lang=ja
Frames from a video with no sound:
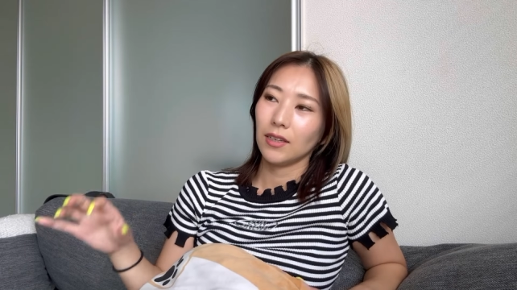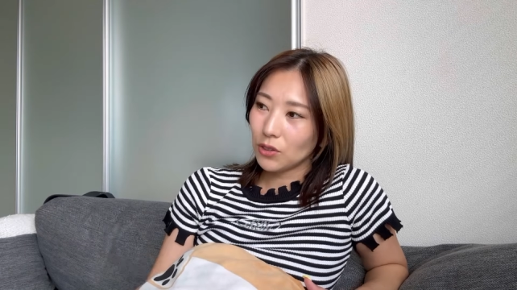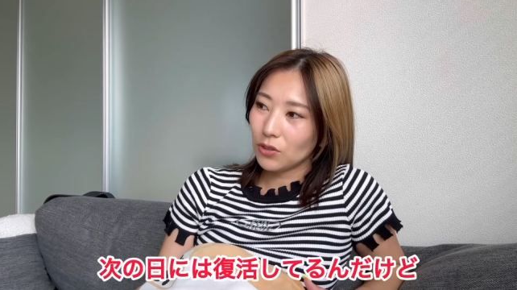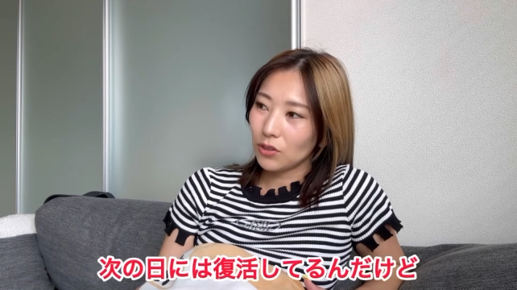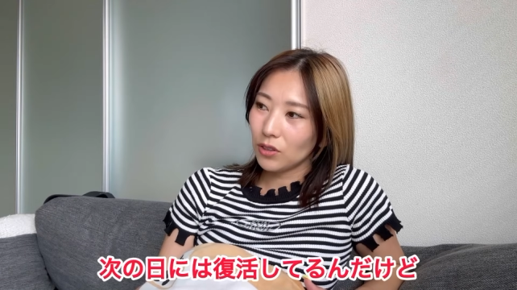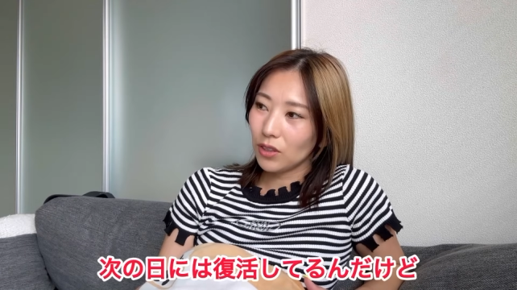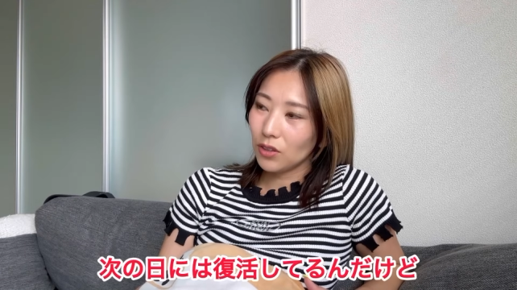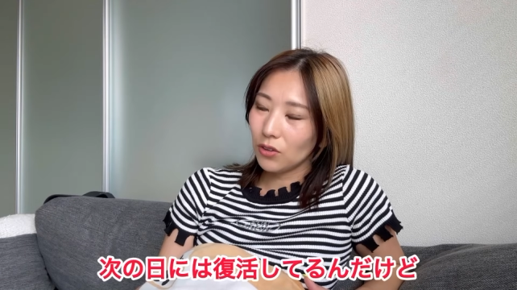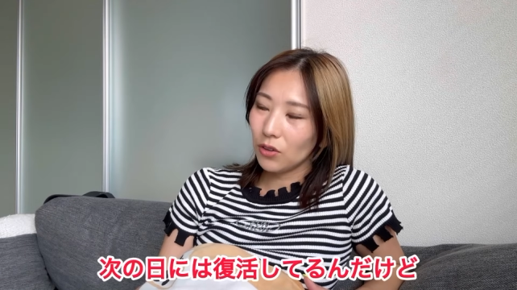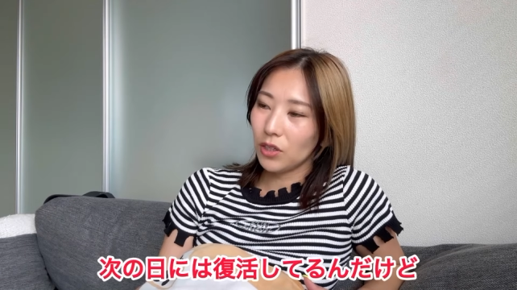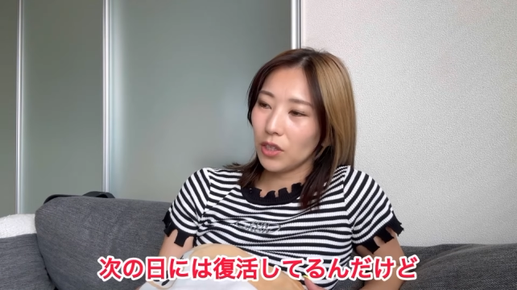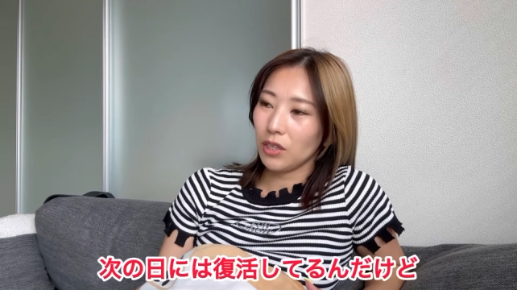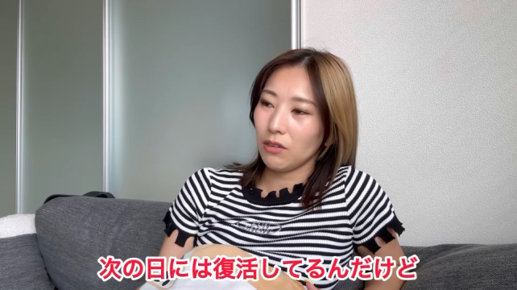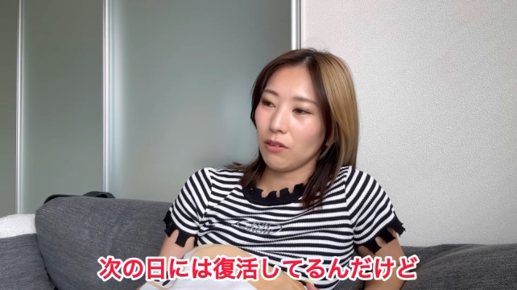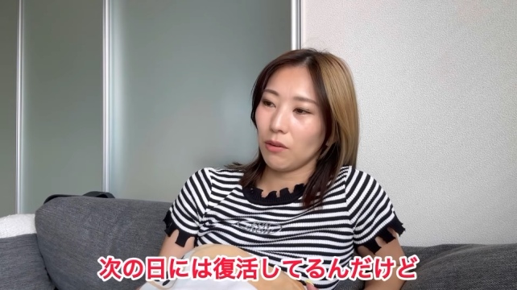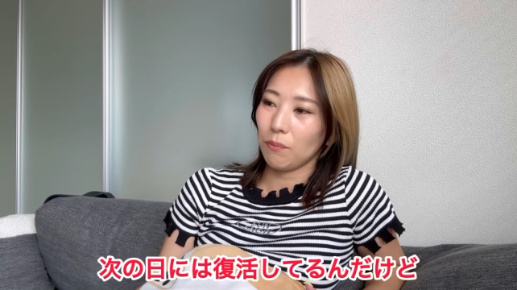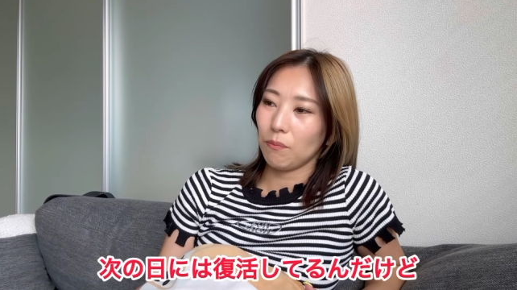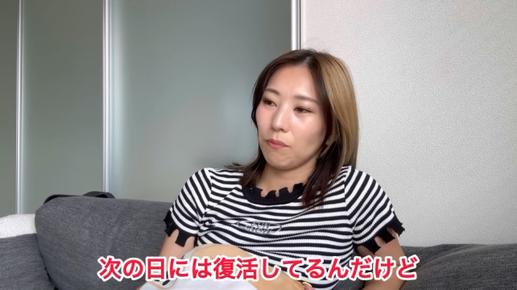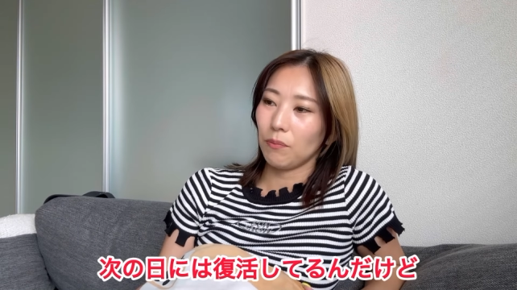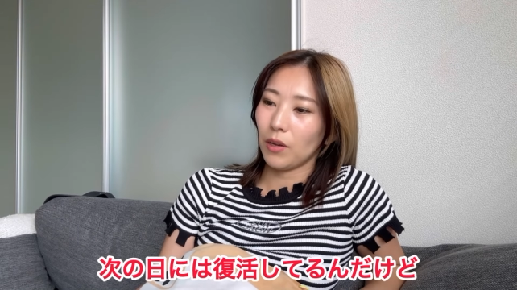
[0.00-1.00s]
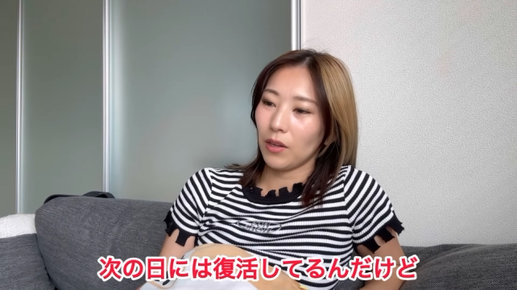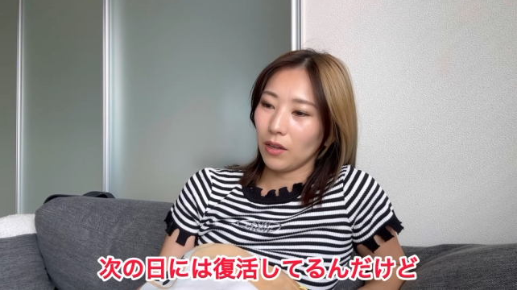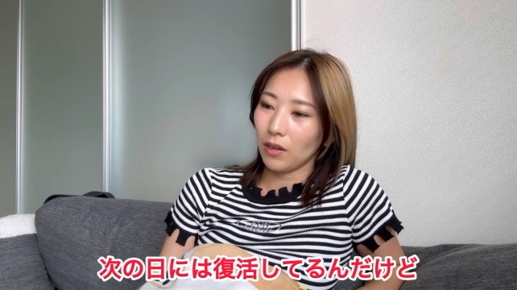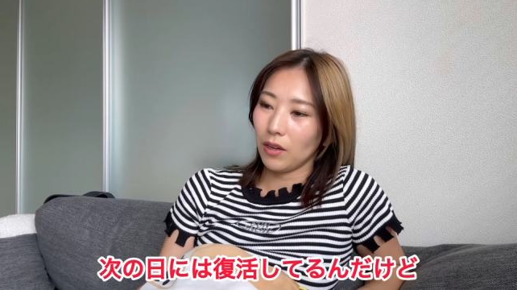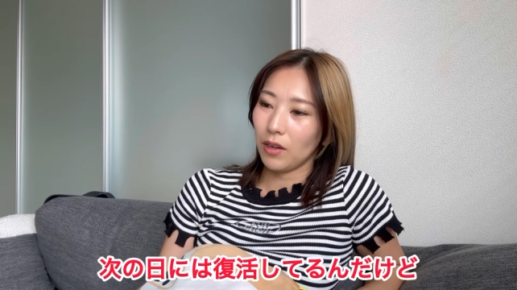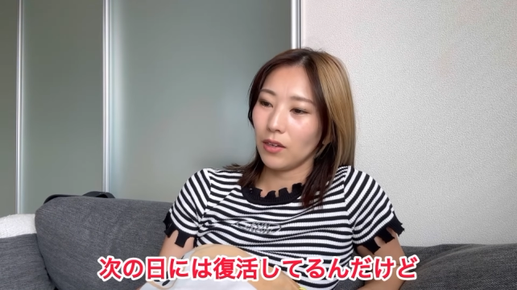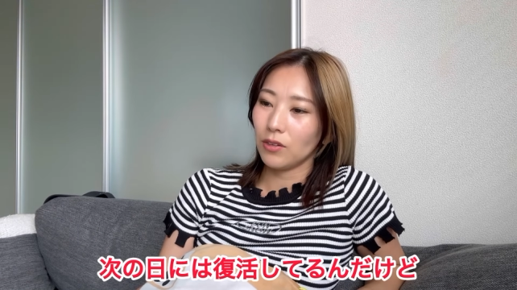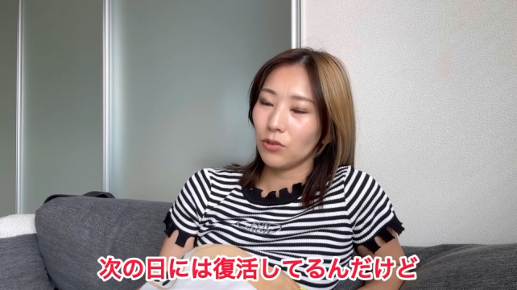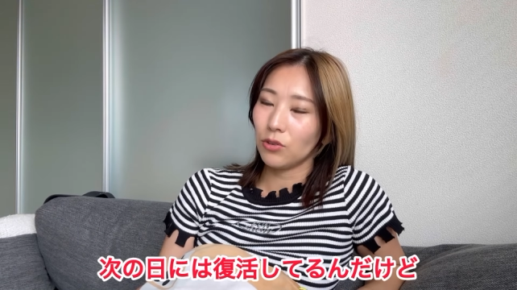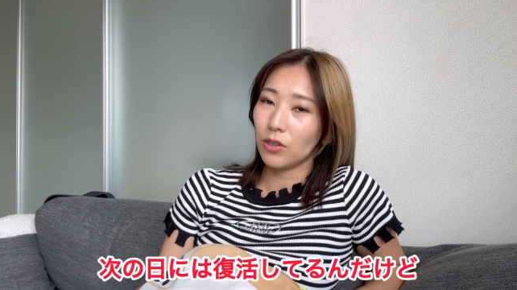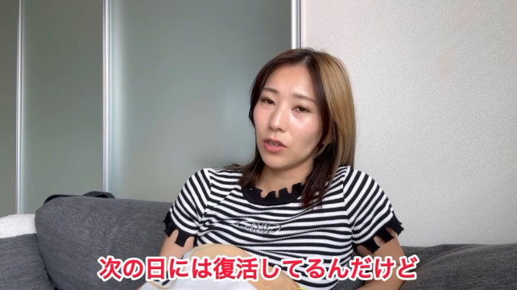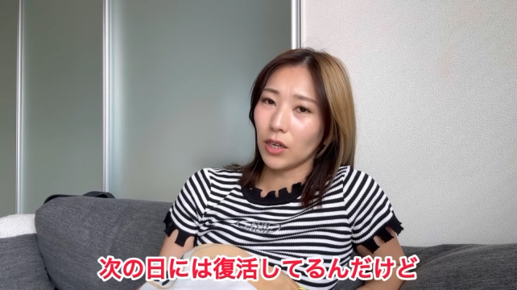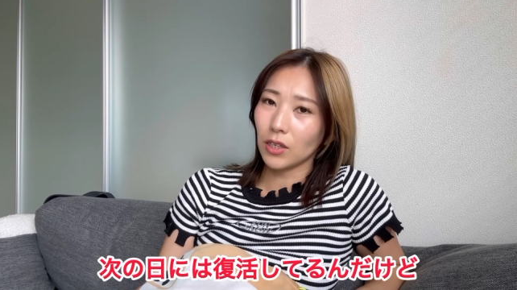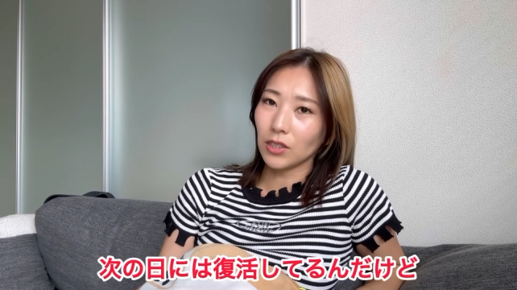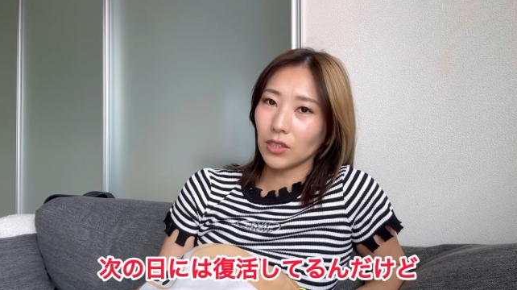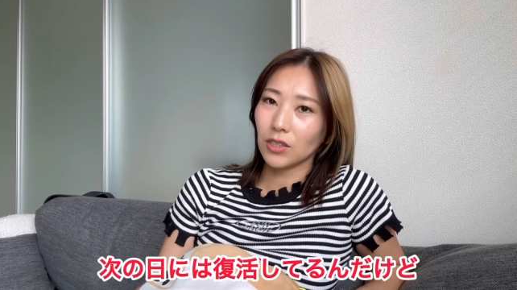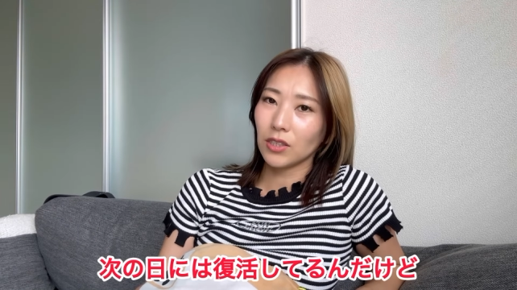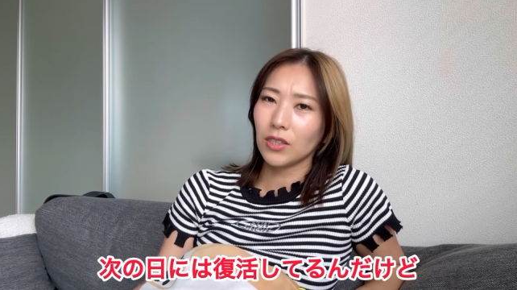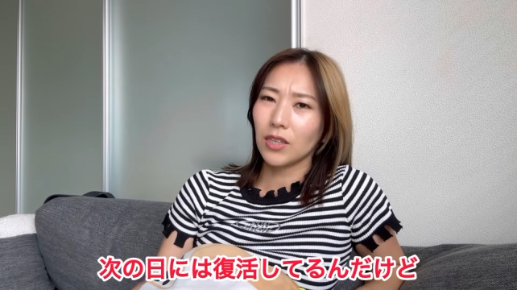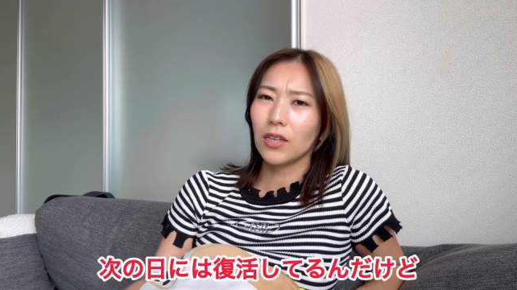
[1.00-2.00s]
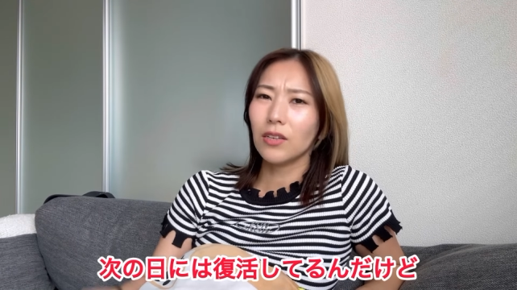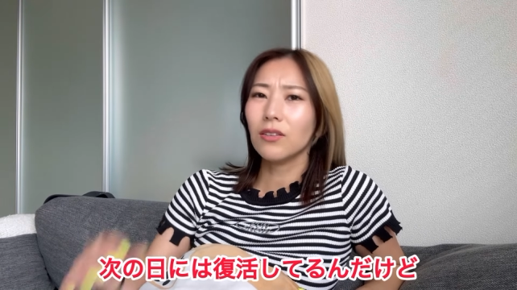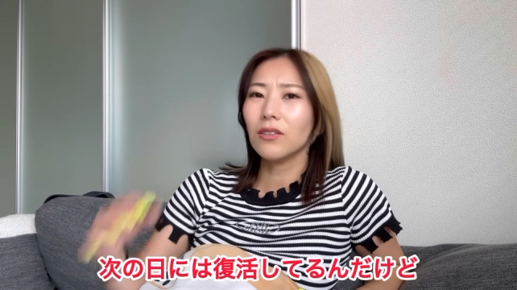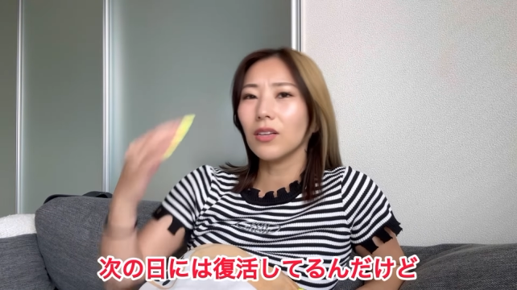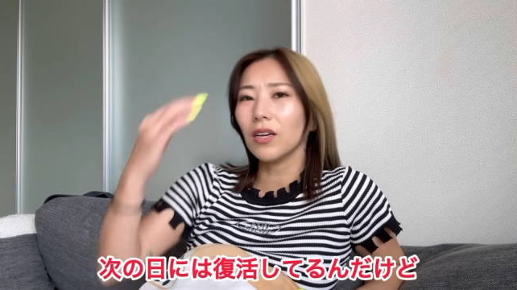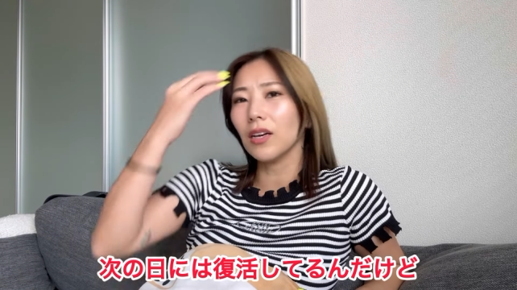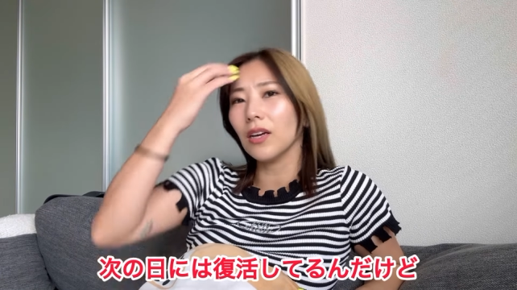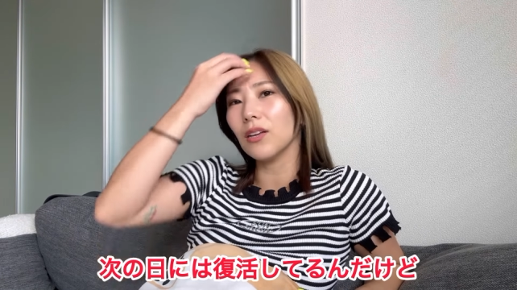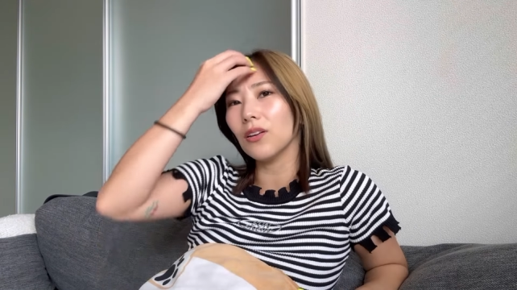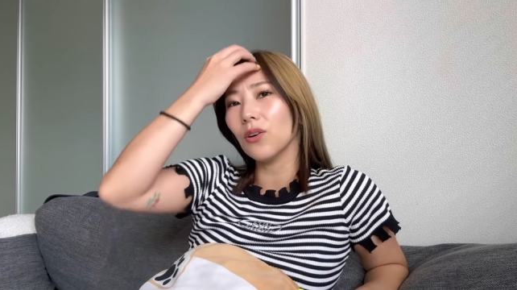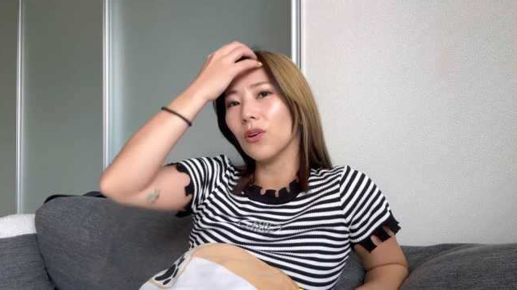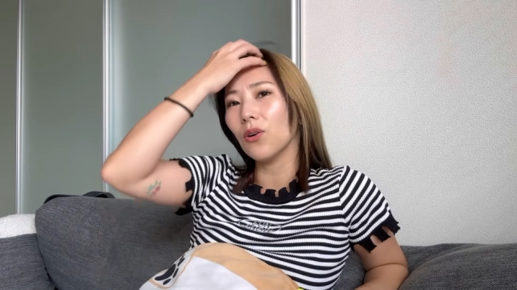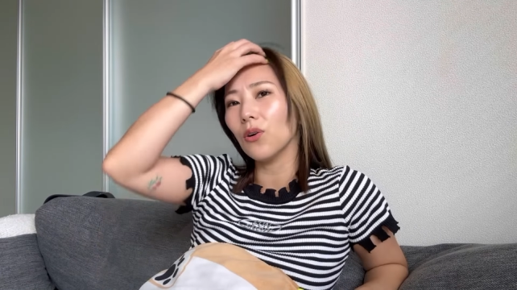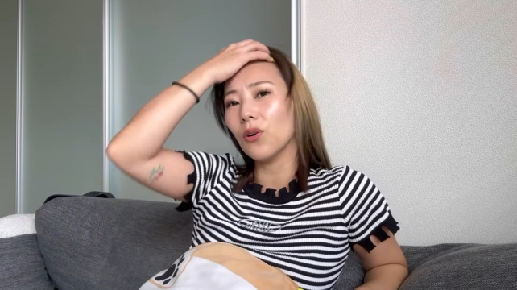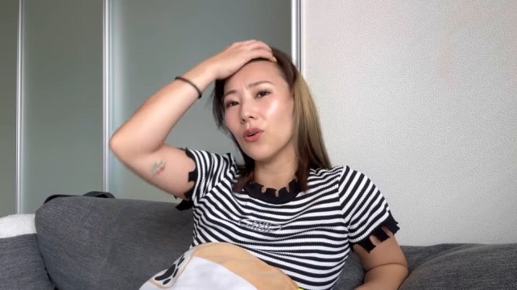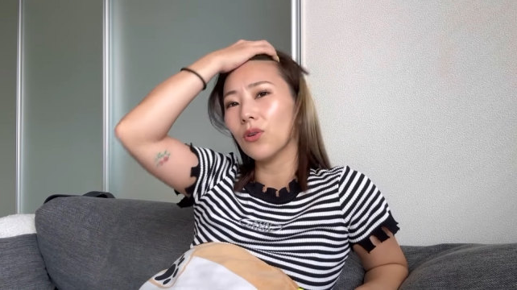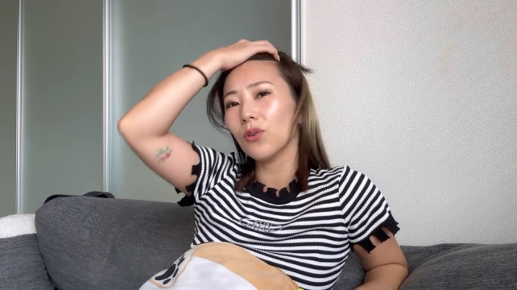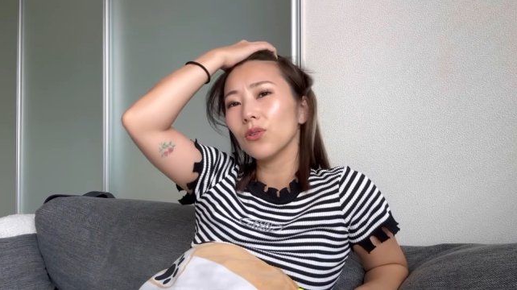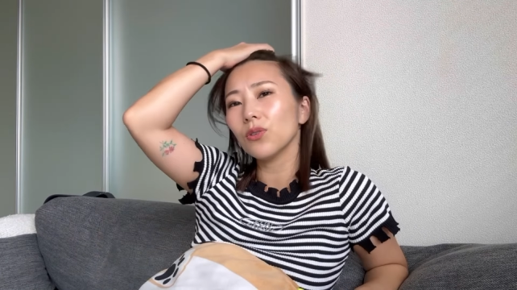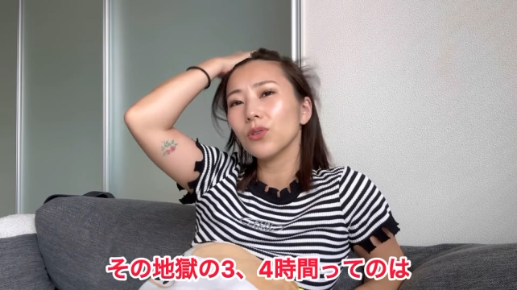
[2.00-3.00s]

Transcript: 次の日にはまあね復活してるんだけど